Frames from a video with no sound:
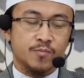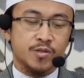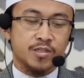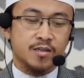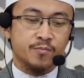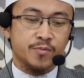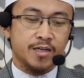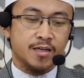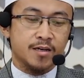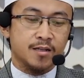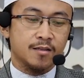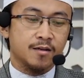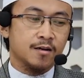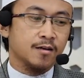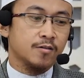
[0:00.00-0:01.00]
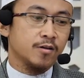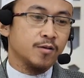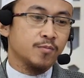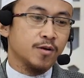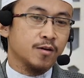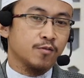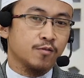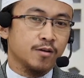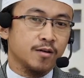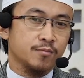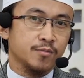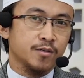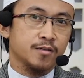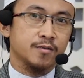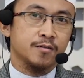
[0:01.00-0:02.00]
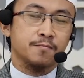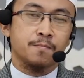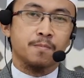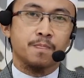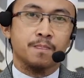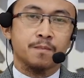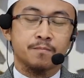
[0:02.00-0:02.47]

Sampai-sampai dikatakan oleh para ulama